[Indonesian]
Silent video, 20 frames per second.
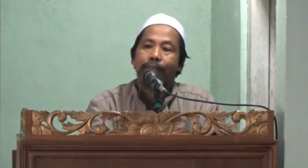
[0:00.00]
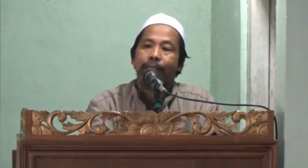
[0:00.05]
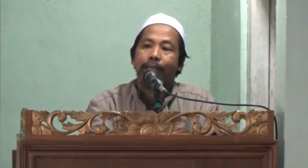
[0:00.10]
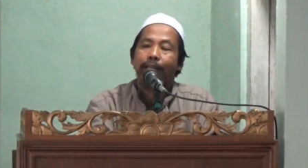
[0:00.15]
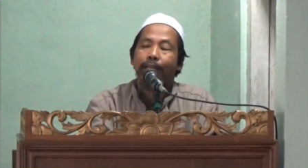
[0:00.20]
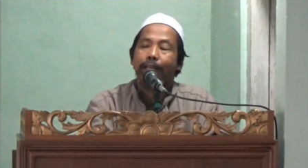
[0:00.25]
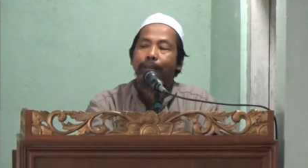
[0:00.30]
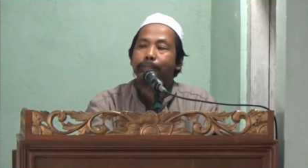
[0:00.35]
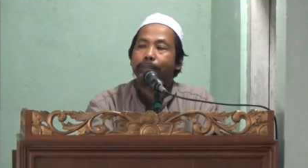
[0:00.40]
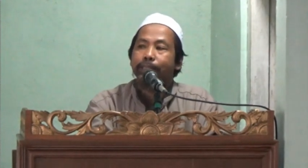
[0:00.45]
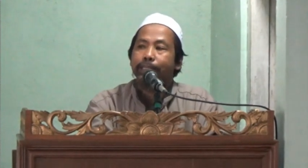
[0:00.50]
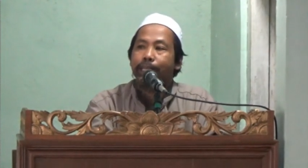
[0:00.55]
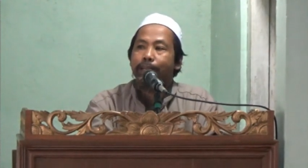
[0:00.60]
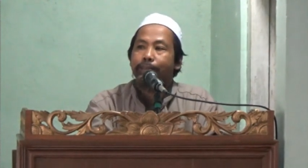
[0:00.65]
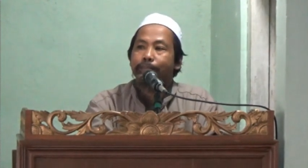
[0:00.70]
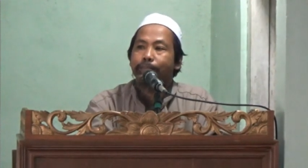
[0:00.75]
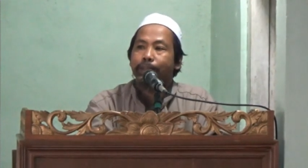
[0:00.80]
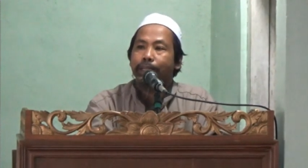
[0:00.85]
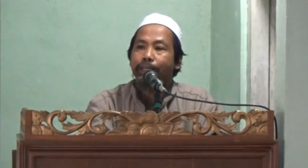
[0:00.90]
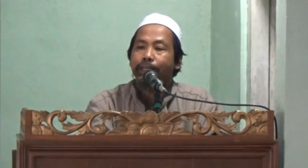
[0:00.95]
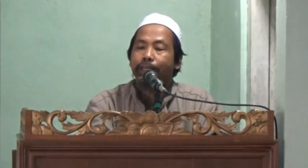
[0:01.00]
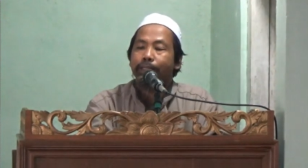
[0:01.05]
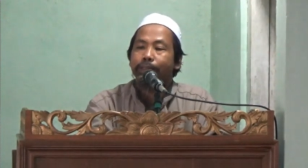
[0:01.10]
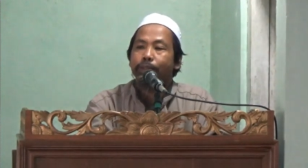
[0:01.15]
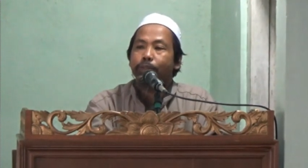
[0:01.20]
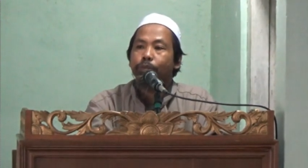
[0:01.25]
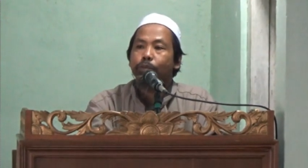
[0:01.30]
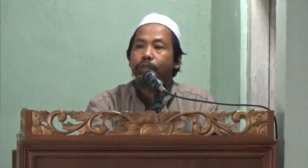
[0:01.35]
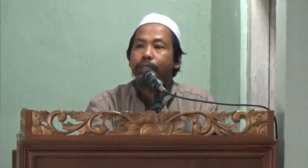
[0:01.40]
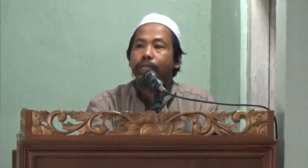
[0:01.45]
dalam
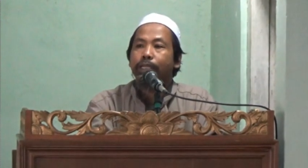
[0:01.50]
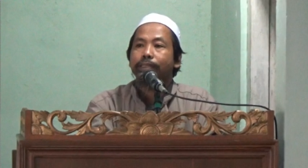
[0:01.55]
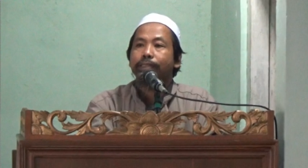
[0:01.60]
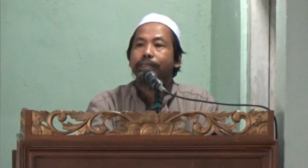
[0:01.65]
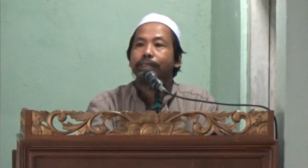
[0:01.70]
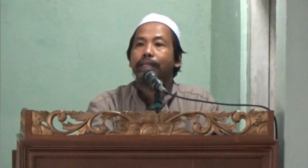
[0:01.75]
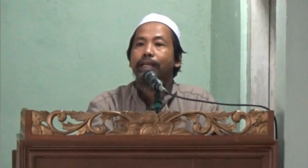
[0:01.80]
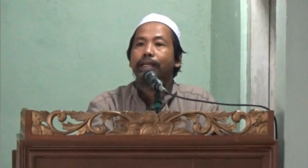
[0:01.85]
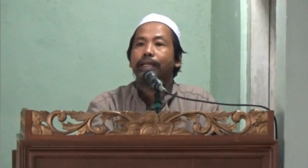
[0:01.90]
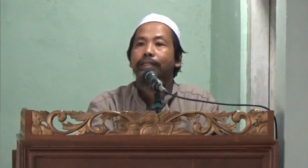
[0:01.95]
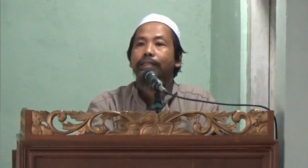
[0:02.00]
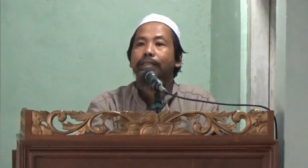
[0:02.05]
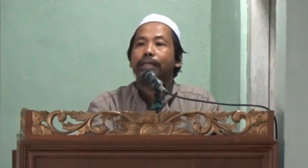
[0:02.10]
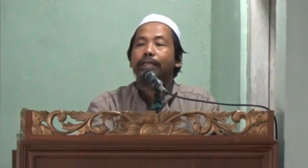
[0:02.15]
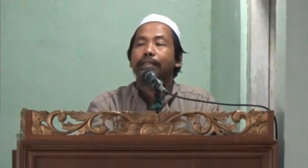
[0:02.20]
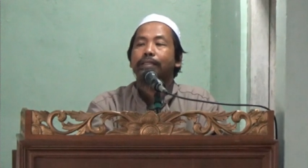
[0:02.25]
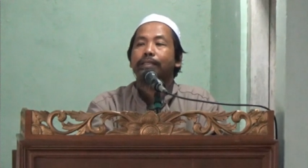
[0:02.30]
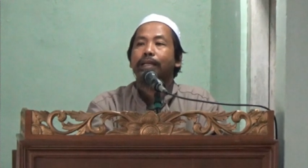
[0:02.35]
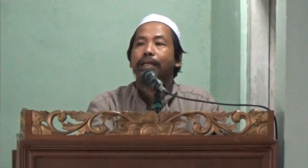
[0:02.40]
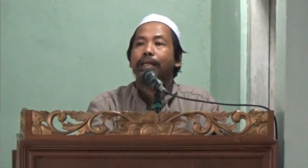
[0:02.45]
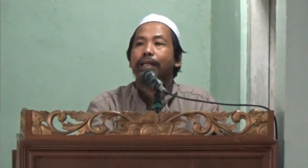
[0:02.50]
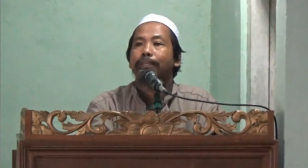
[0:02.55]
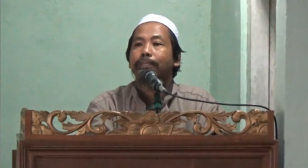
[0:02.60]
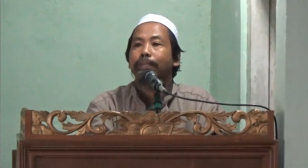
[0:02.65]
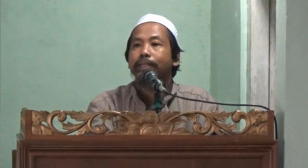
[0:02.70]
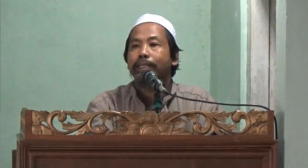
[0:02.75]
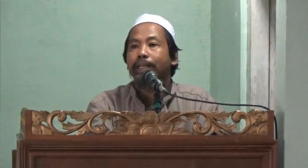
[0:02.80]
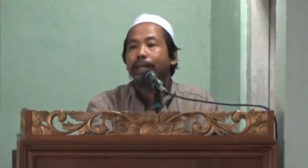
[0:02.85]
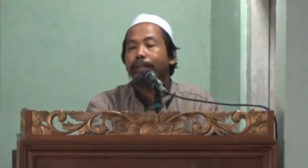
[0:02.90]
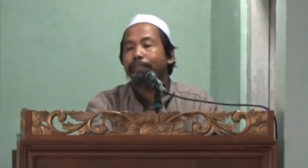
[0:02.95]
menyampaikan tugasnya dan
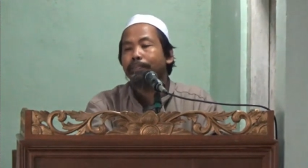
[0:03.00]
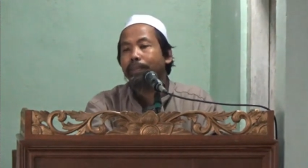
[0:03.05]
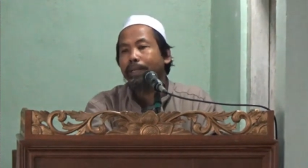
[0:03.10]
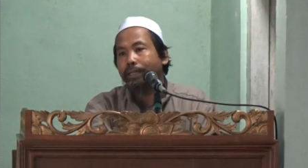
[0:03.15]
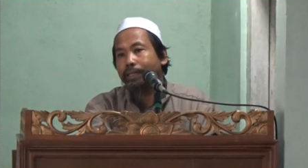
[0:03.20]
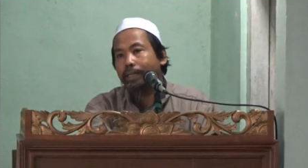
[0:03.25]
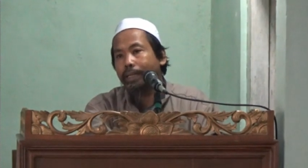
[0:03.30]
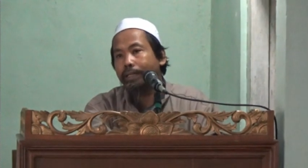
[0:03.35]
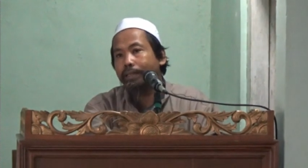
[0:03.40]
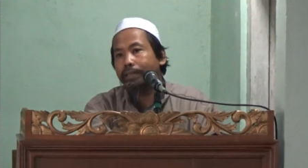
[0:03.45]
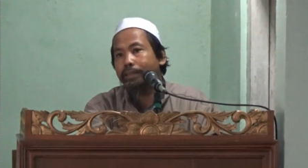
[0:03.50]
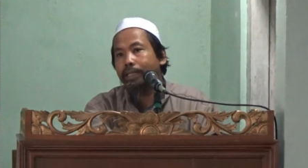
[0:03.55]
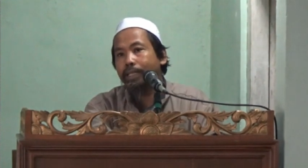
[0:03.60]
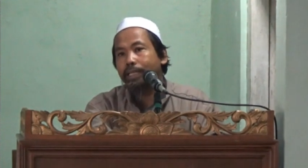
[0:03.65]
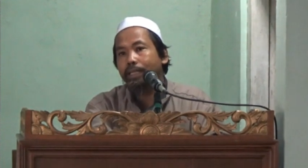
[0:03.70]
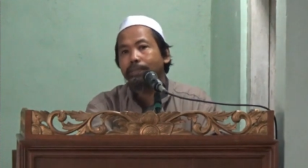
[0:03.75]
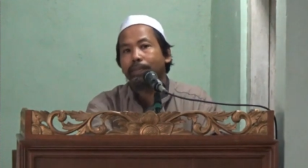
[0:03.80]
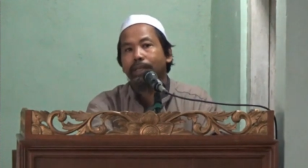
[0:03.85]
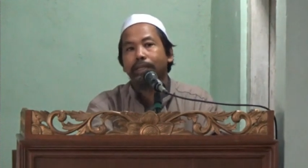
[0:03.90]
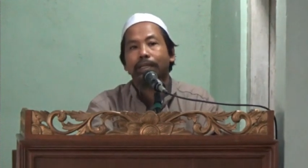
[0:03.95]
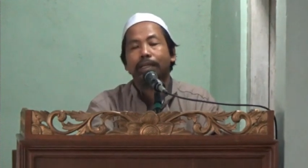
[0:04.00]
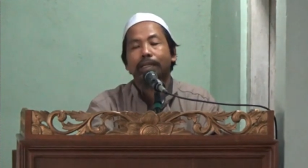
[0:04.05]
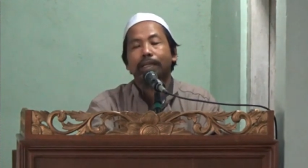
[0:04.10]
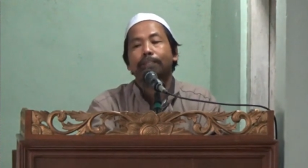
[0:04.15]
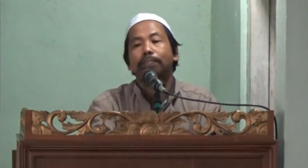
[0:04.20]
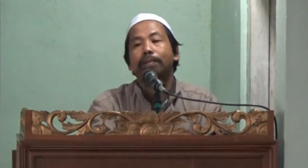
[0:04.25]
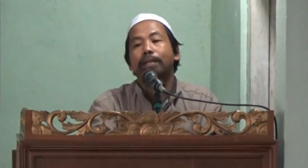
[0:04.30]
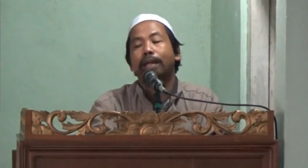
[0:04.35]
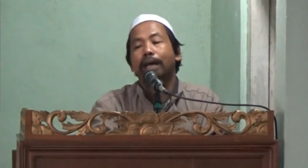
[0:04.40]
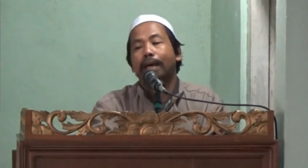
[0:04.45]
dalam menyampaikan daripada
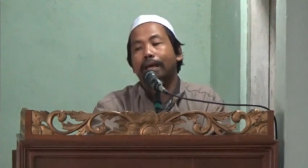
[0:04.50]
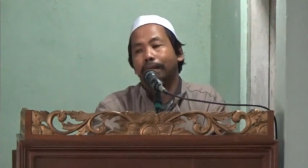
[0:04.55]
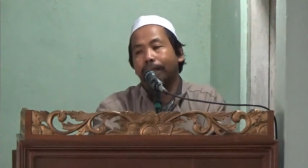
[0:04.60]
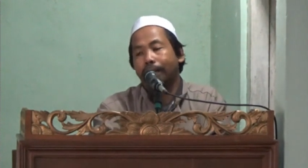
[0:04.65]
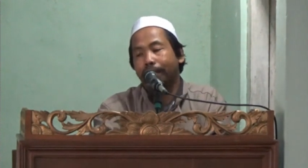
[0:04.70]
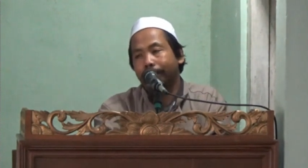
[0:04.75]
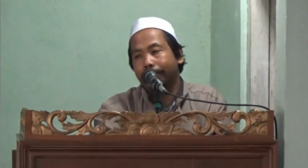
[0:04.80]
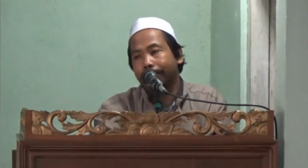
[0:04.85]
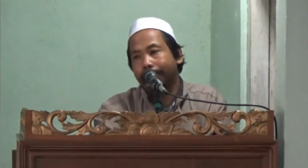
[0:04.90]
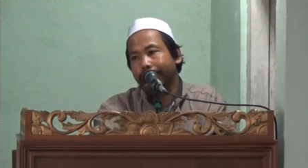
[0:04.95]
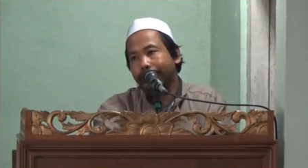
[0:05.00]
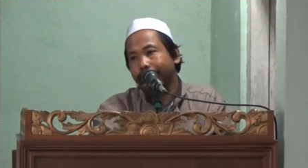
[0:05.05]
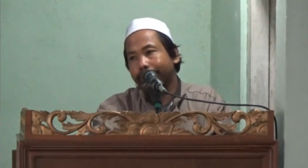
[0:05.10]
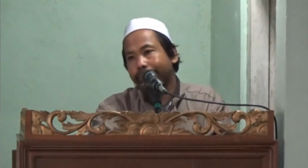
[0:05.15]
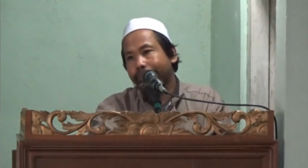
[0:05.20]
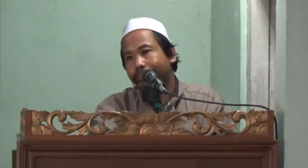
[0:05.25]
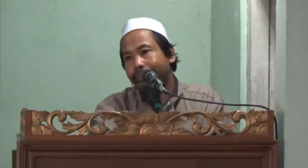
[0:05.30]
kebenaran.